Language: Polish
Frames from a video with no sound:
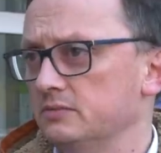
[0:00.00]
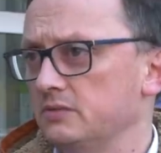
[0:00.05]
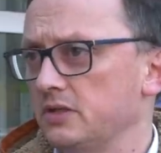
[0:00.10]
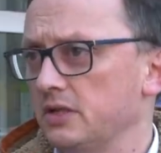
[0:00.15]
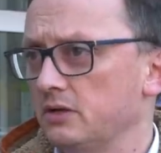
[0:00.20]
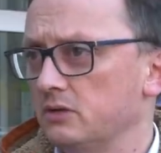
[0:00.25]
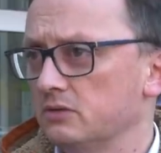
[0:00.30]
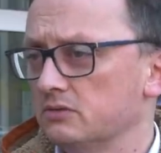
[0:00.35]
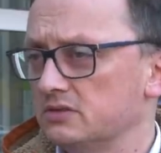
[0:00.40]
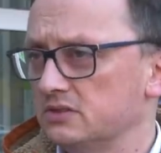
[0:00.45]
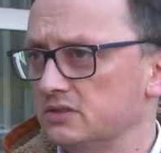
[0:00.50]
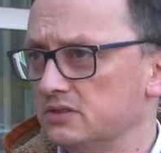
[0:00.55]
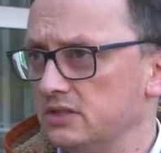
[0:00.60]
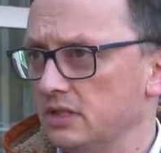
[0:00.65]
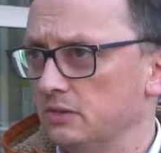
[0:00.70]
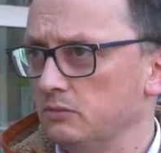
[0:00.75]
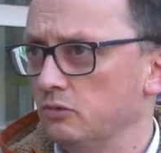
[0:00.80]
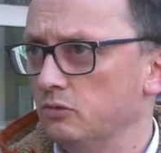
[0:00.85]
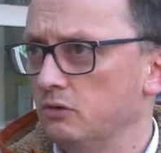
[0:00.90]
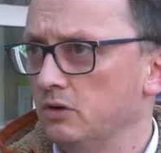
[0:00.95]
tego systemu
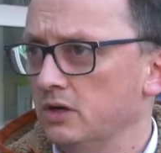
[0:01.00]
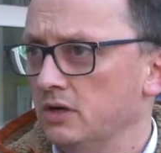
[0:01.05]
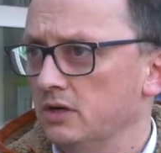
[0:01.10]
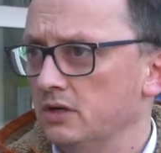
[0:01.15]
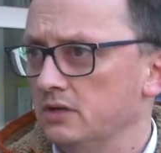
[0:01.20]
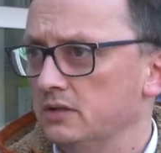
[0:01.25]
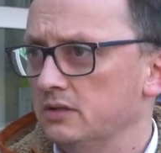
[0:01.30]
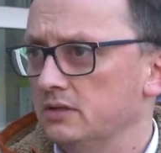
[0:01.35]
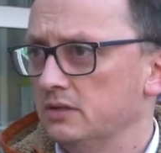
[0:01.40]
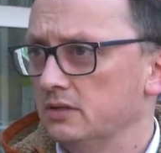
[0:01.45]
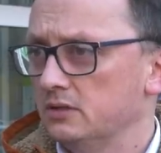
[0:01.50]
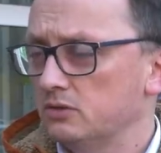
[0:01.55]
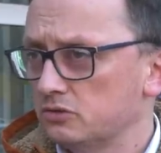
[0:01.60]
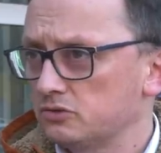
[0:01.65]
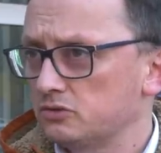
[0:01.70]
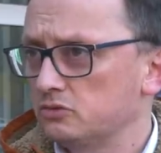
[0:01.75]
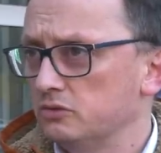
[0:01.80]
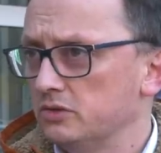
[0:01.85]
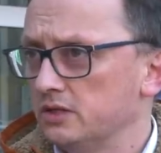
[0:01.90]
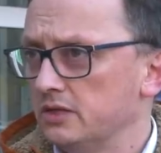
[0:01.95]
systemu e,
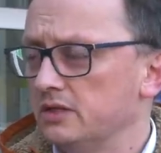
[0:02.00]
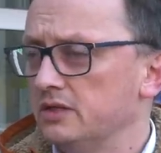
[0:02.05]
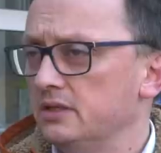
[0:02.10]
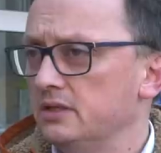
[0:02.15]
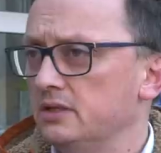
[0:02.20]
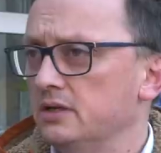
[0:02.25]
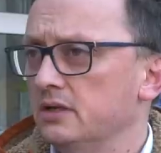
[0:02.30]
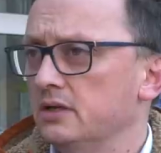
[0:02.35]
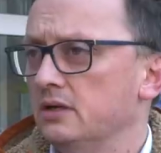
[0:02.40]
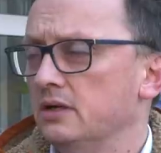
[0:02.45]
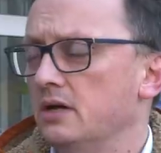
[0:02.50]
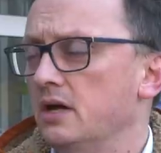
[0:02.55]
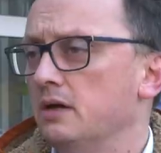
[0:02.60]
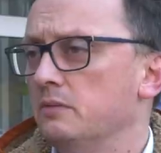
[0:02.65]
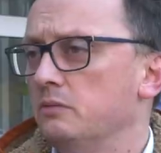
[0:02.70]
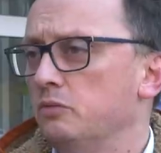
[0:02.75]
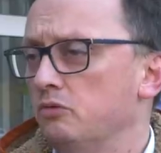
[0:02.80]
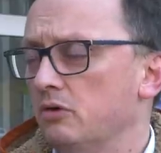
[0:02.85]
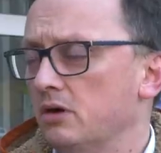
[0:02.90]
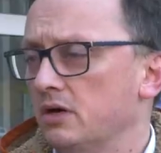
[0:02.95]
kosztuje i
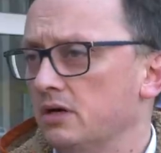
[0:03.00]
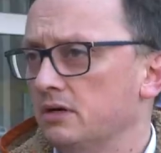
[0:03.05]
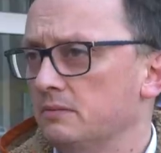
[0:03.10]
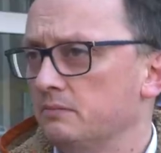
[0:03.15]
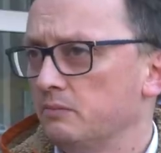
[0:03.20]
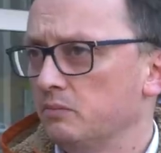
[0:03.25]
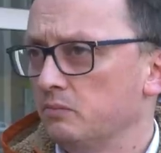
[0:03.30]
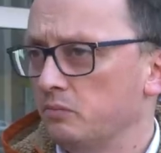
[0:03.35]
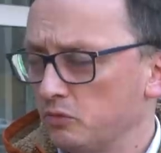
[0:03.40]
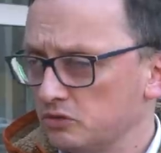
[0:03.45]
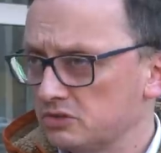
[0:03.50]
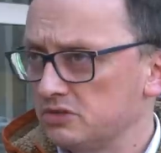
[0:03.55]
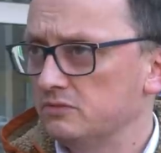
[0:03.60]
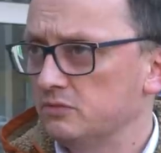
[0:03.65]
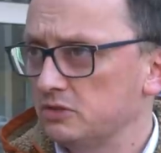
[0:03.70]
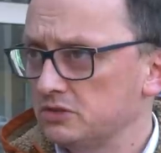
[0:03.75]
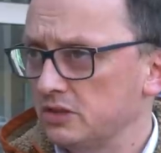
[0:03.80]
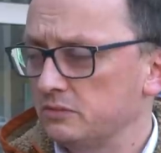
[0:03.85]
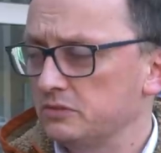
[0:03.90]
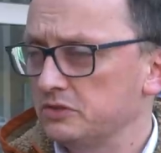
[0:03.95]
e, była
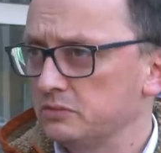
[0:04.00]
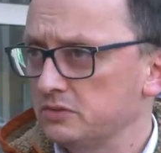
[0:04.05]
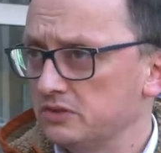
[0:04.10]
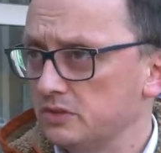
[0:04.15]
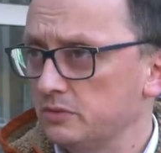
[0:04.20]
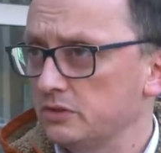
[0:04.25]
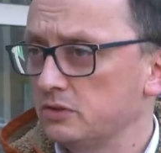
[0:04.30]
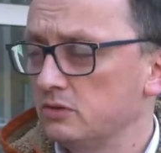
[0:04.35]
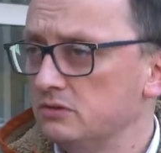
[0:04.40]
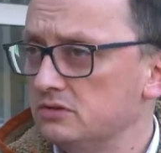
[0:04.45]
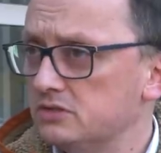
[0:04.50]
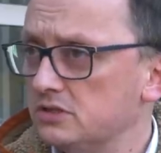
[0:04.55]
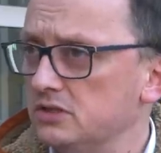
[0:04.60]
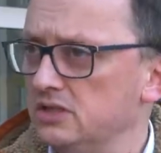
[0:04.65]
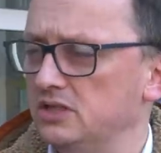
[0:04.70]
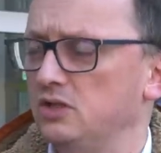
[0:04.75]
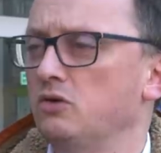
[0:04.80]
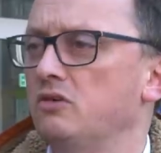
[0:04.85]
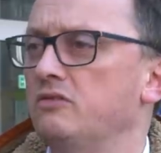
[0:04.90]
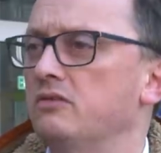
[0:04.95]
możliwość, abyśmy sobie
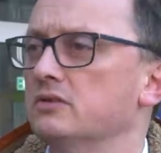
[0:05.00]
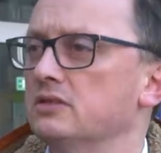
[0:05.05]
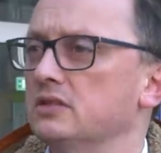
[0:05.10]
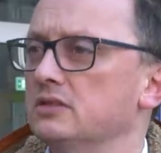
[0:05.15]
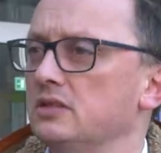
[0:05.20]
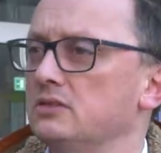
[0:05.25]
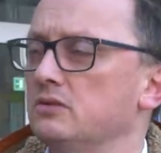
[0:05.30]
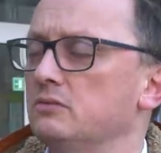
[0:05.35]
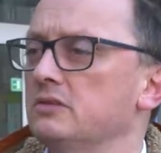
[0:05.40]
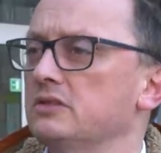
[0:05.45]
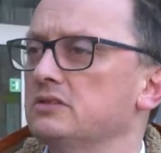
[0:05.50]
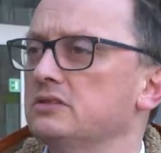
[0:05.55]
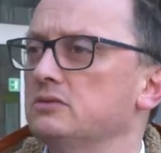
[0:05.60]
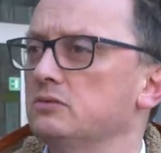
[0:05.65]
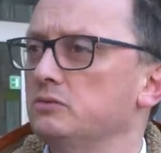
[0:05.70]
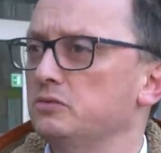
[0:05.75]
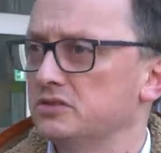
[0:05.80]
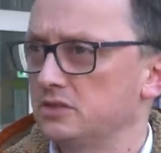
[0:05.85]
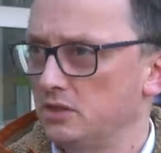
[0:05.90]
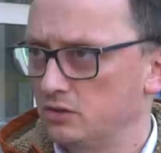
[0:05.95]
doliczyli tę kwotę, natomiast
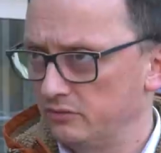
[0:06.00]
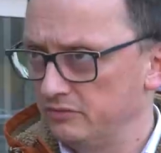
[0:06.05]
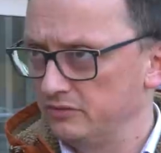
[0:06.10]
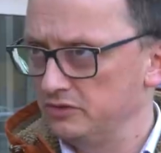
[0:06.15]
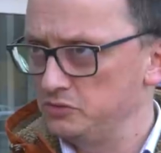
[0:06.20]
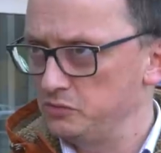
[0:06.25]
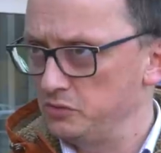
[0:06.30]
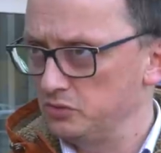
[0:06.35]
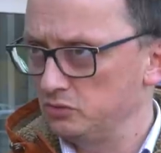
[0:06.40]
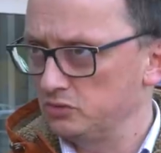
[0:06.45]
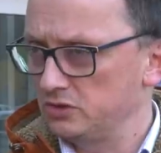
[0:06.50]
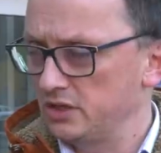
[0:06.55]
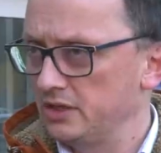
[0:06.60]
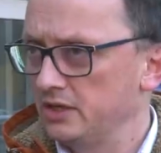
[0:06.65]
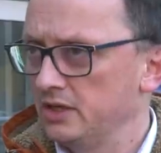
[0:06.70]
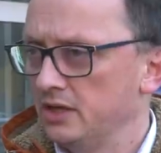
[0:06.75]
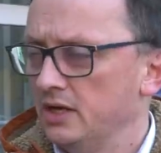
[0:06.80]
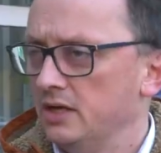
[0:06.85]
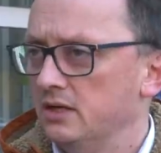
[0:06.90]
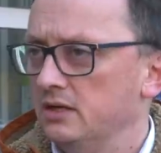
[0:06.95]
no, postanowiliśmy
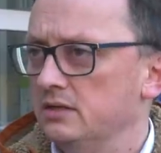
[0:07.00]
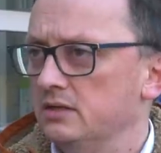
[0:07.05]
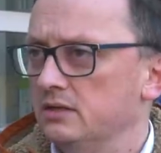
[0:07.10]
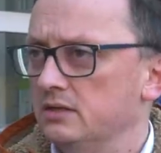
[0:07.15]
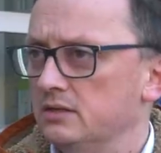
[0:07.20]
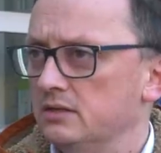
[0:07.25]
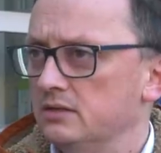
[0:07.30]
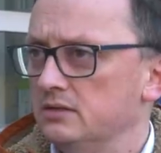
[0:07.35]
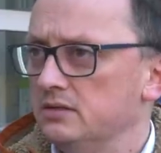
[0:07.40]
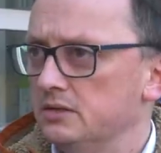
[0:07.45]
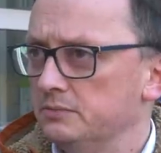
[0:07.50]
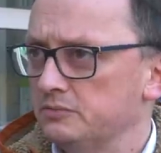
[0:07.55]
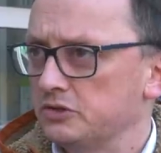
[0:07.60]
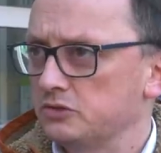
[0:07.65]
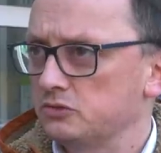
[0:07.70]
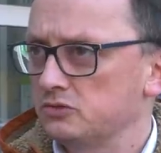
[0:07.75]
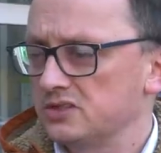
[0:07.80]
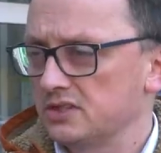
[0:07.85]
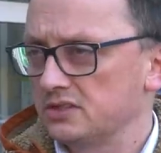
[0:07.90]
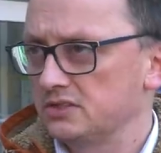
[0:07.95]
tutaj e, nie
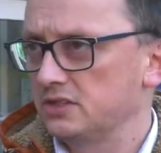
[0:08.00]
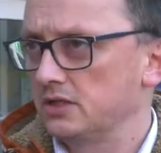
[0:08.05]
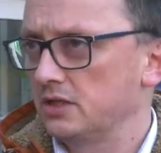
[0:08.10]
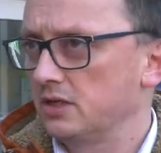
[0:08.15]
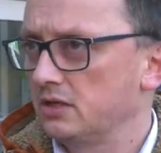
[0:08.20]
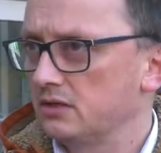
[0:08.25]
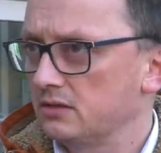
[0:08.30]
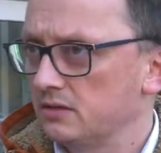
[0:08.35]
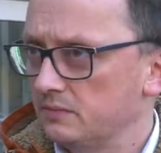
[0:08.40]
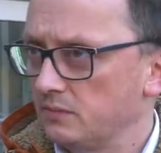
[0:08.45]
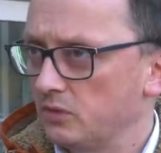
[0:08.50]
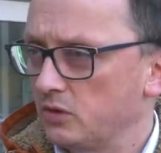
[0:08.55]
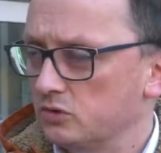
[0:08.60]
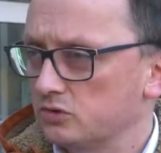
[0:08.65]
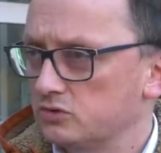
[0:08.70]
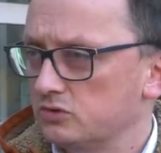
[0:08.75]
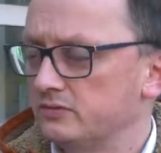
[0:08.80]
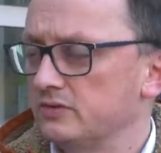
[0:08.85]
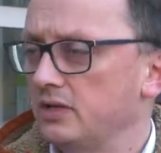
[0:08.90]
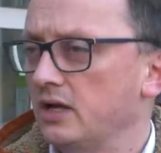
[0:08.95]
przerzucać tych
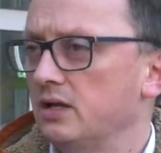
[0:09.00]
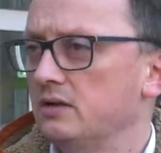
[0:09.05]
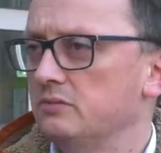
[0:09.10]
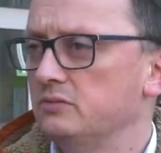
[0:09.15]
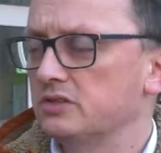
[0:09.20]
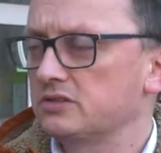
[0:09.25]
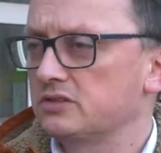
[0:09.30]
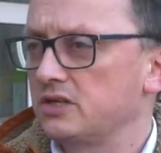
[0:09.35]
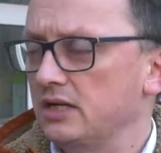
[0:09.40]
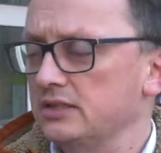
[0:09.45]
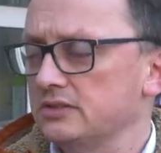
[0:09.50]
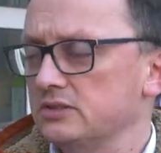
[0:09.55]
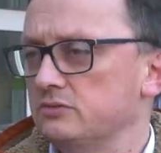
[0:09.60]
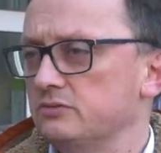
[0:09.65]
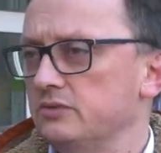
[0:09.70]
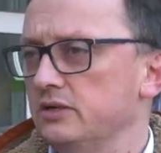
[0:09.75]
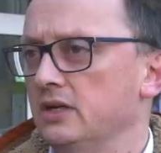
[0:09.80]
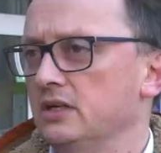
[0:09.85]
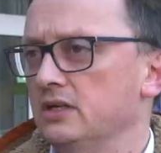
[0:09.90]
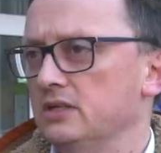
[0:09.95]
kosztów na
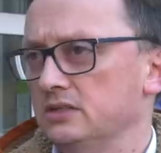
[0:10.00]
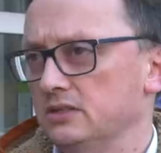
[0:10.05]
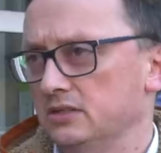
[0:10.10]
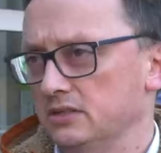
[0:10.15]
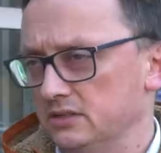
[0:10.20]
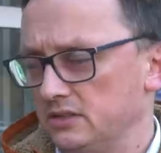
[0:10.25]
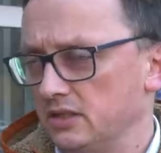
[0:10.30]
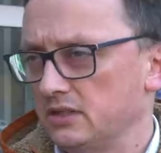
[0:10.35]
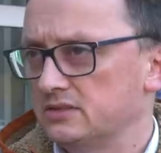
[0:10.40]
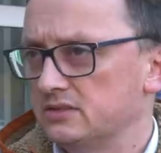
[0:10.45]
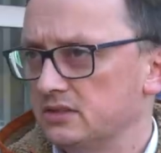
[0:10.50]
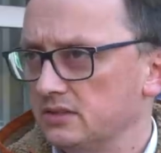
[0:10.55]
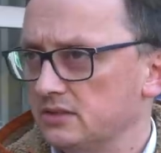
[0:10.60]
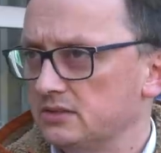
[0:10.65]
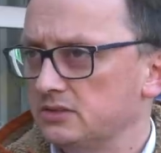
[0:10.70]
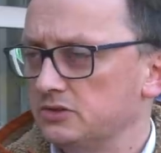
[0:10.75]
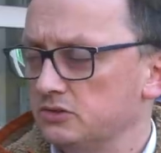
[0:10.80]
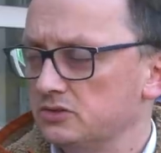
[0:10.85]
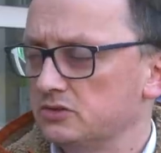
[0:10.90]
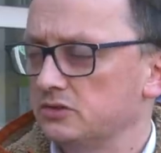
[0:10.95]
mieszkańców i ta cena
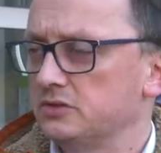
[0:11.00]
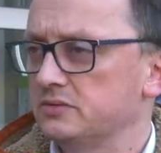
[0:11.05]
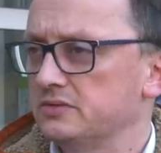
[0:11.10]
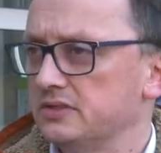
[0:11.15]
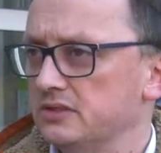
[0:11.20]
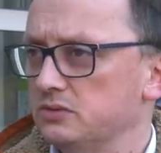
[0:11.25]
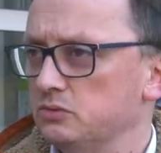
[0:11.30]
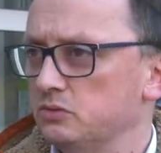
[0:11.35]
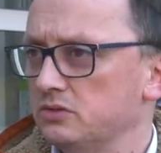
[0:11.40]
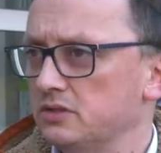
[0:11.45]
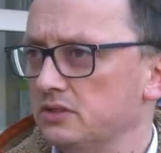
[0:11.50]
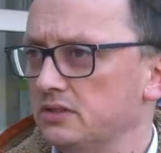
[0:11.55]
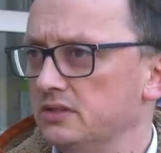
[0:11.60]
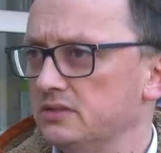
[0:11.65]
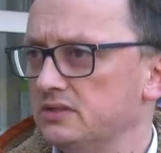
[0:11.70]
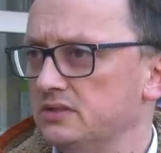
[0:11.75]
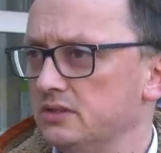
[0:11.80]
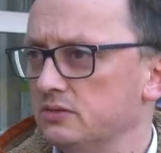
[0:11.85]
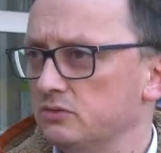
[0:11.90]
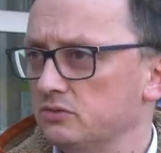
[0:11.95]
1800 zł
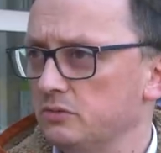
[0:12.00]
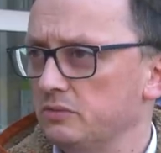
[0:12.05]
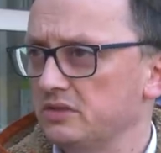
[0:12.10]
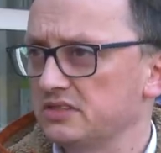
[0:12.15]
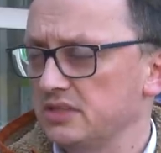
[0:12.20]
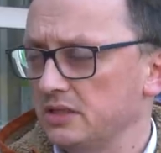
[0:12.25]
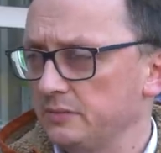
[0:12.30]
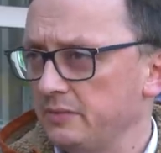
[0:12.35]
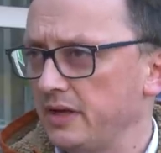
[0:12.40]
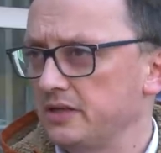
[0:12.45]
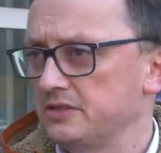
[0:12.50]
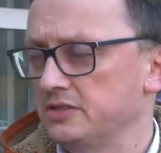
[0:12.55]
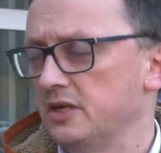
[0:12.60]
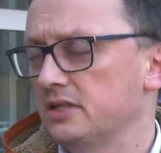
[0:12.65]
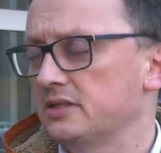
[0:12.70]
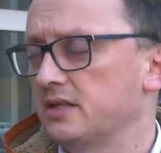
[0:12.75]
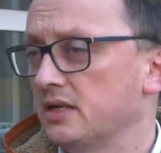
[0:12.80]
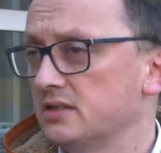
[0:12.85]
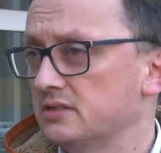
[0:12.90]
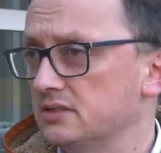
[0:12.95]
jest jedną chyba z najbardziej
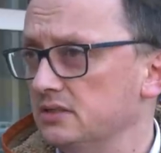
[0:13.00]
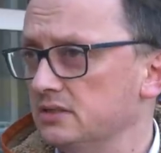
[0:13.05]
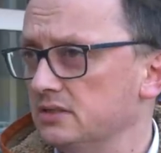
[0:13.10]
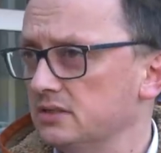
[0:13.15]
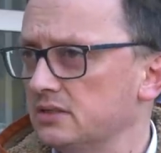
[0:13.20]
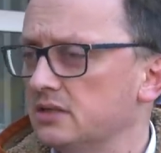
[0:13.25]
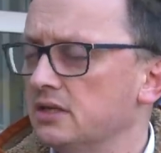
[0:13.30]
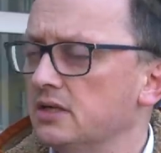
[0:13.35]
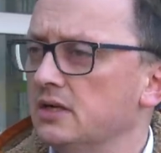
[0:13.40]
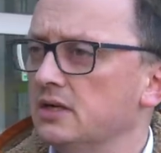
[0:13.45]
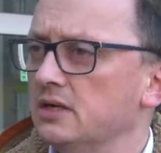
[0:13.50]
atrakcyjnych